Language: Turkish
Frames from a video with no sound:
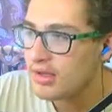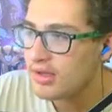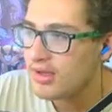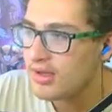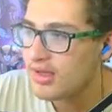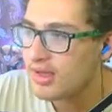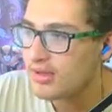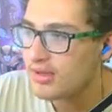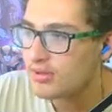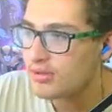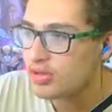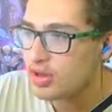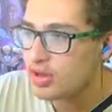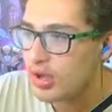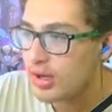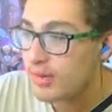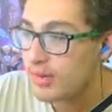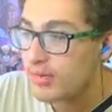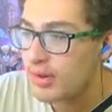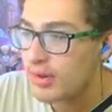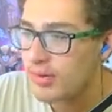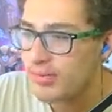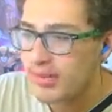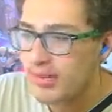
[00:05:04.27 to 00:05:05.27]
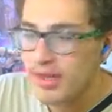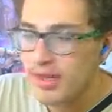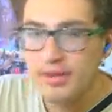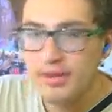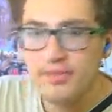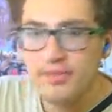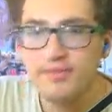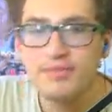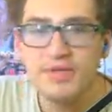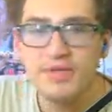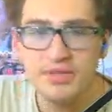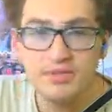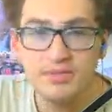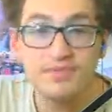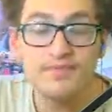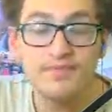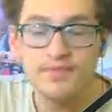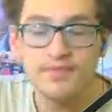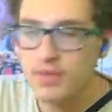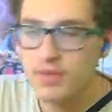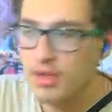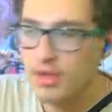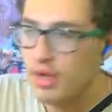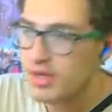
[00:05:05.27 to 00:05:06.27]
Gidelim şu arabayı bir bizim
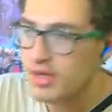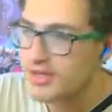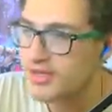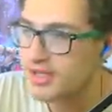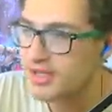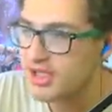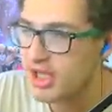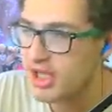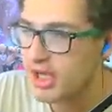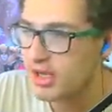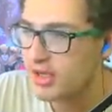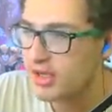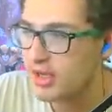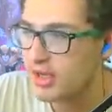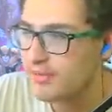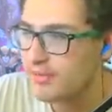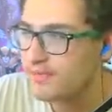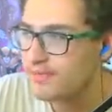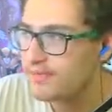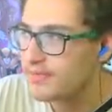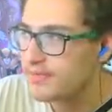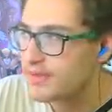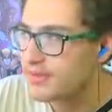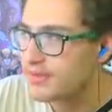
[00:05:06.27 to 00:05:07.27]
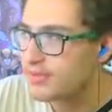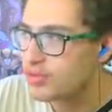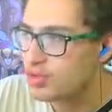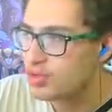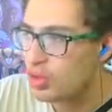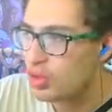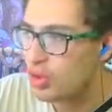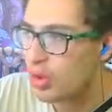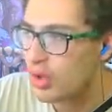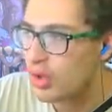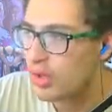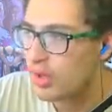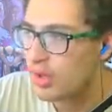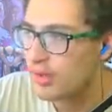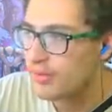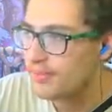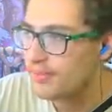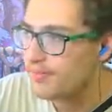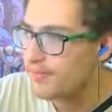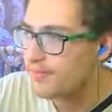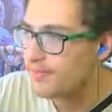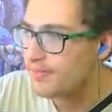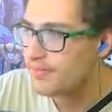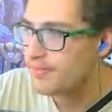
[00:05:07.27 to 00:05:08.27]
asıl şeyi alalım. Bizim jühü alalım.
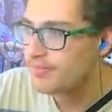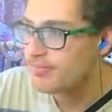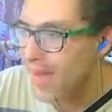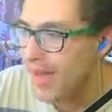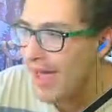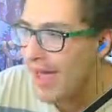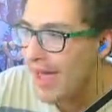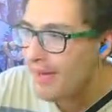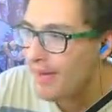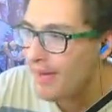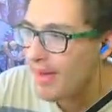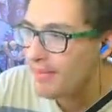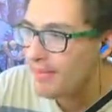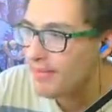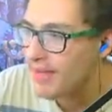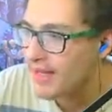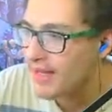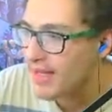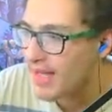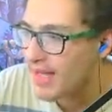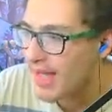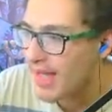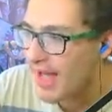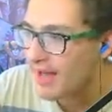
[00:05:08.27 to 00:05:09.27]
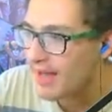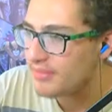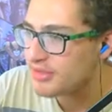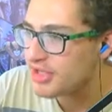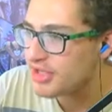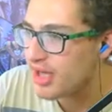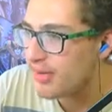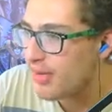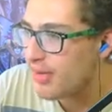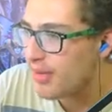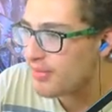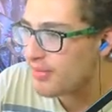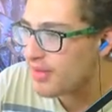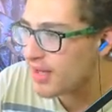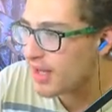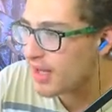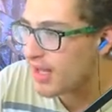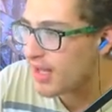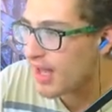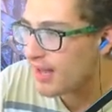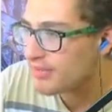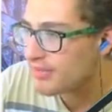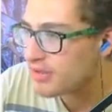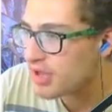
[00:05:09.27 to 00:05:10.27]
E hemen bilgi gelmiş. Hemen
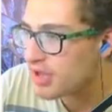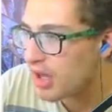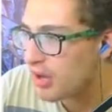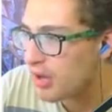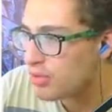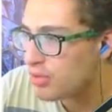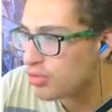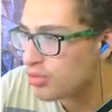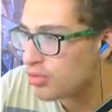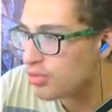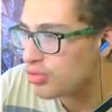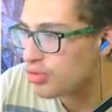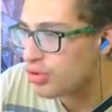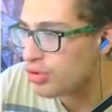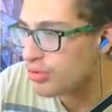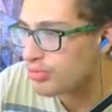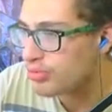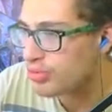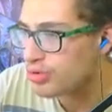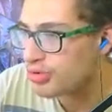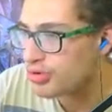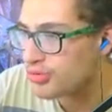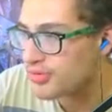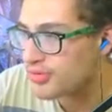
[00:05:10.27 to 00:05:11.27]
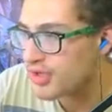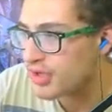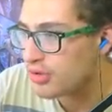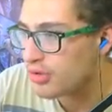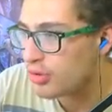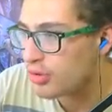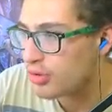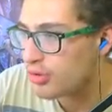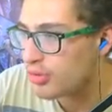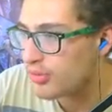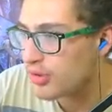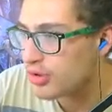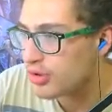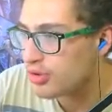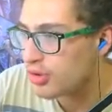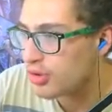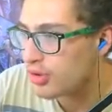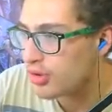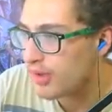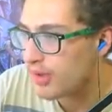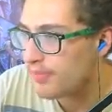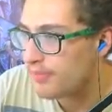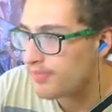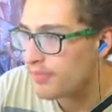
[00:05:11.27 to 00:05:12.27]
bilgi gelmiş. Üzgünüm dostum seni öldürmek
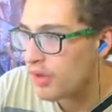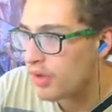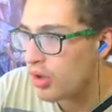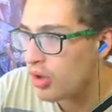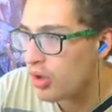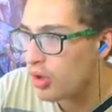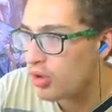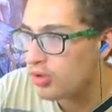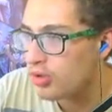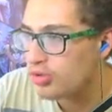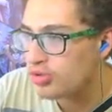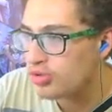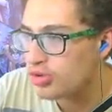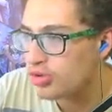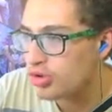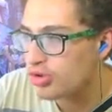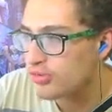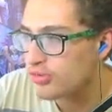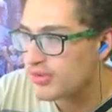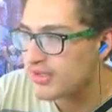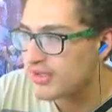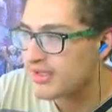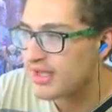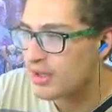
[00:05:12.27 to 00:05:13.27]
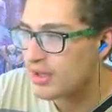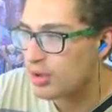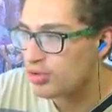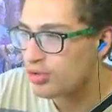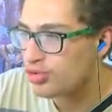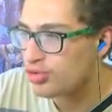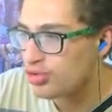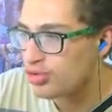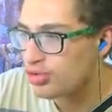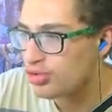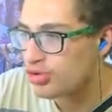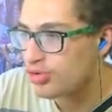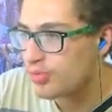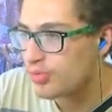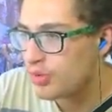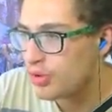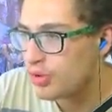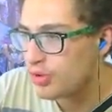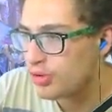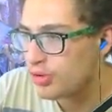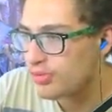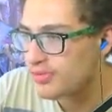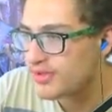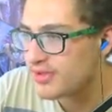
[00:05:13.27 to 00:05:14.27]
zorundayım. Üzgünüm siz de kötüsünüz
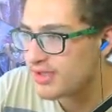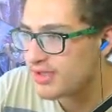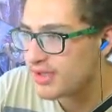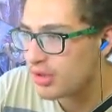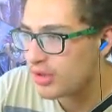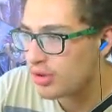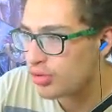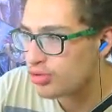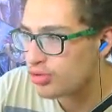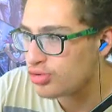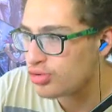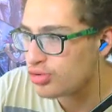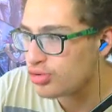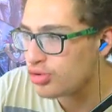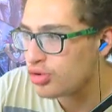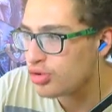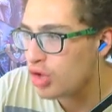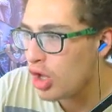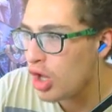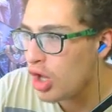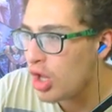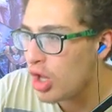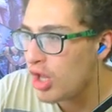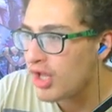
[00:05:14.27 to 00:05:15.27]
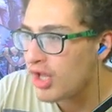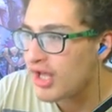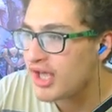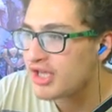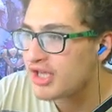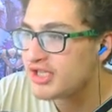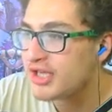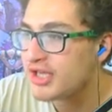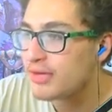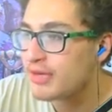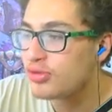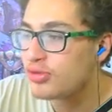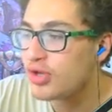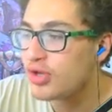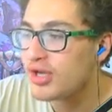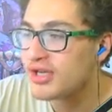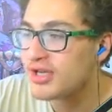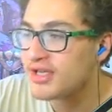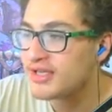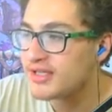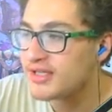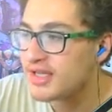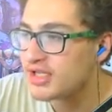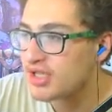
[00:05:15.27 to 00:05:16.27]
biliyorum siz de kötüsünüz. Gençler bunlar
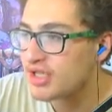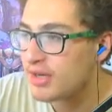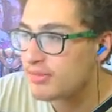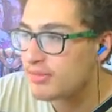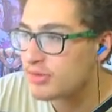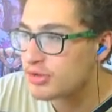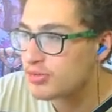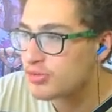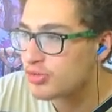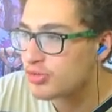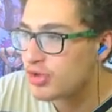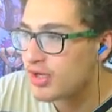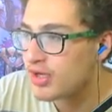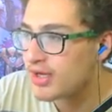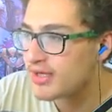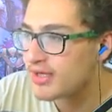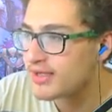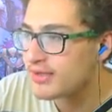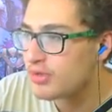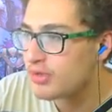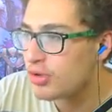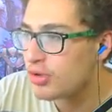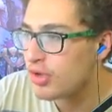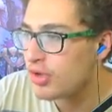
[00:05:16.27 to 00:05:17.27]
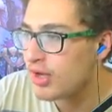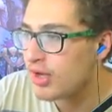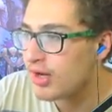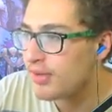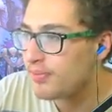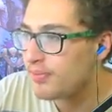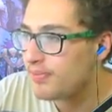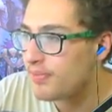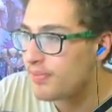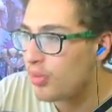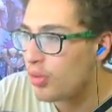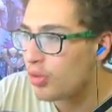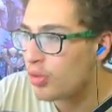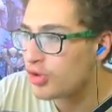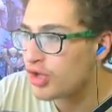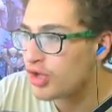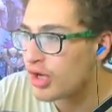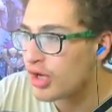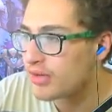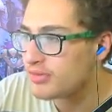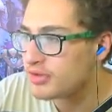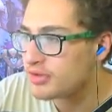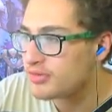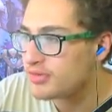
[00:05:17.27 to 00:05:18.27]
gizli ajanmış. Bunlar aslında onlarla
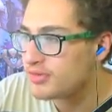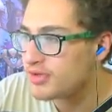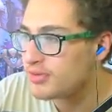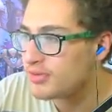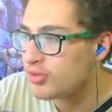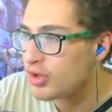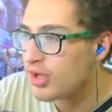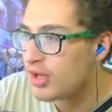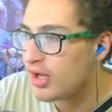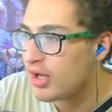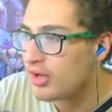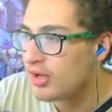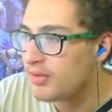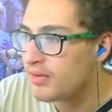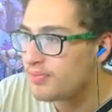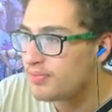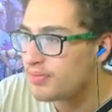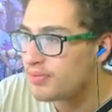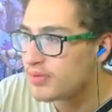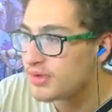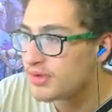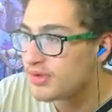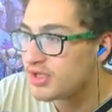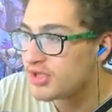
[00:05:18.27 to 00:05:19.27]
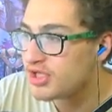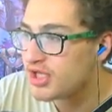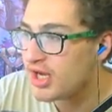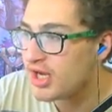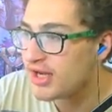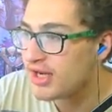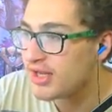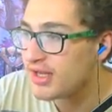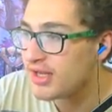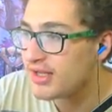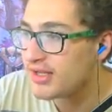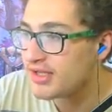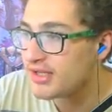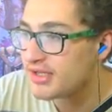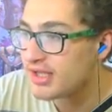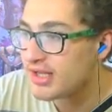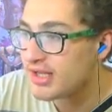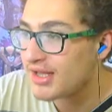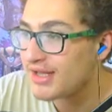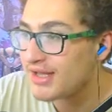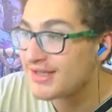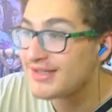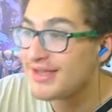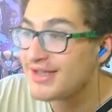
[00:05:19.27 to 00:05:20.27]
ortakmış. Bizi buraya alıp bizi içeride
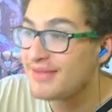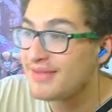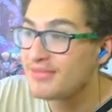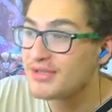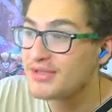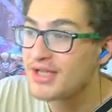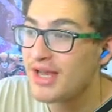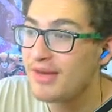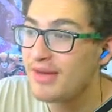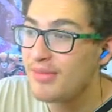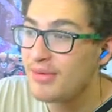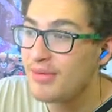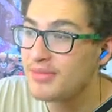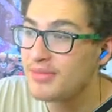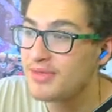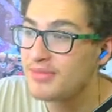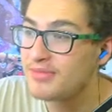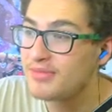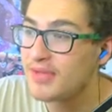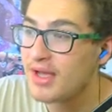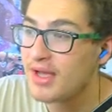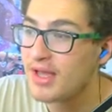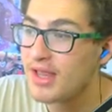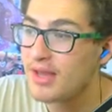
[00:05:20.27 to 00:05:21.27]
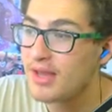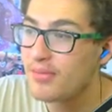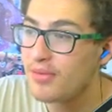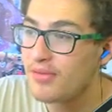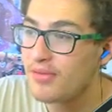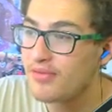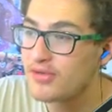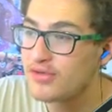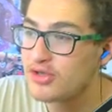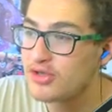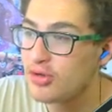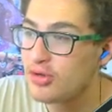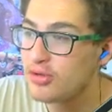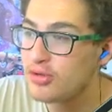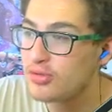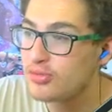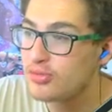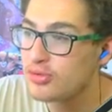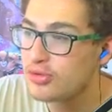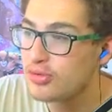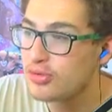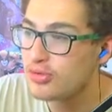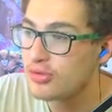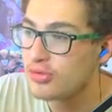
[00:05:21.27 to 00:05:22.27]
indireceklerini sanmışlar ama bizim ne kadar profesyonel
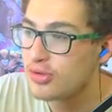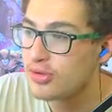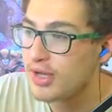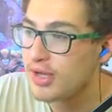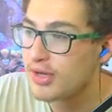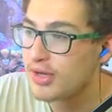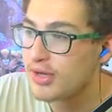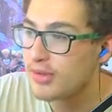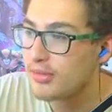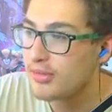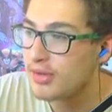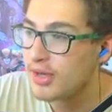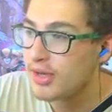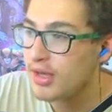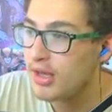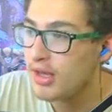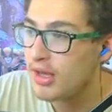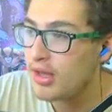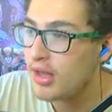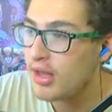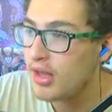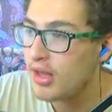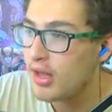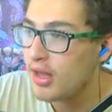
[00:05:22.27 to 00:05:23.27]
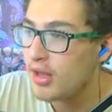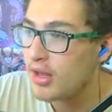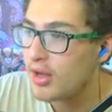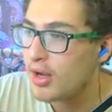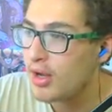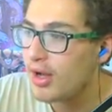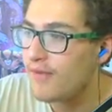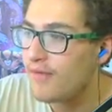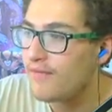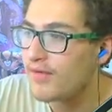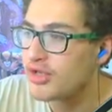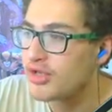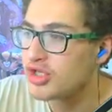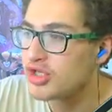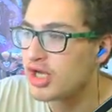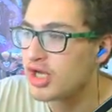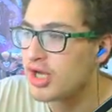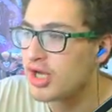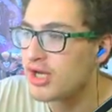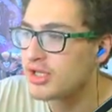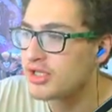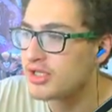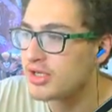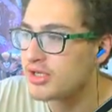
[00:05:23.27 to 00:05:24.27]
olduğumuzu unuttular tabii ki. Kafanı
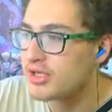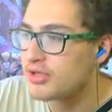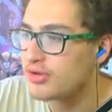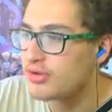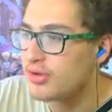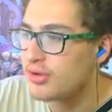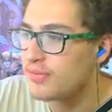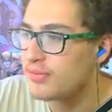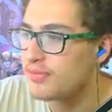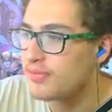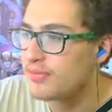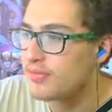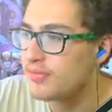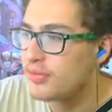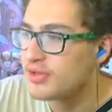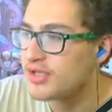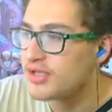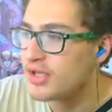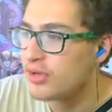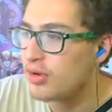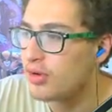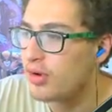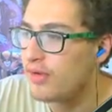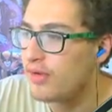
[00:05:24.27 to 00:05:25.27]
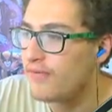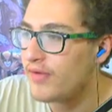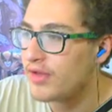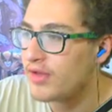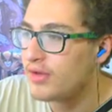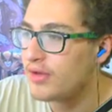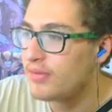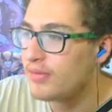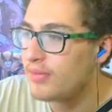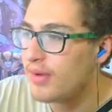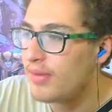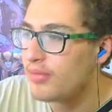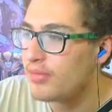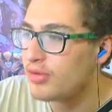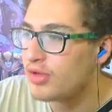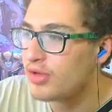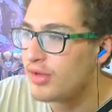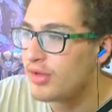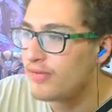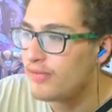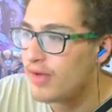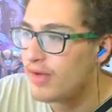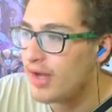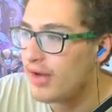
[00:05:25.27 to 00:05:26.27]
çıkaracaksın oğlum. senin o kafanı ben
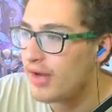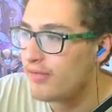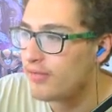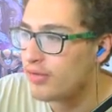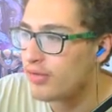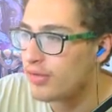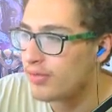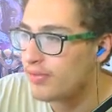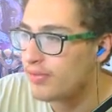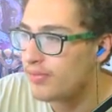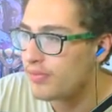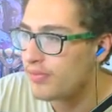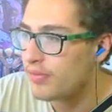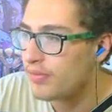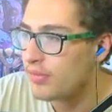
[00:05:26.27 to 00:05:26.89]
buradan aha vurdum.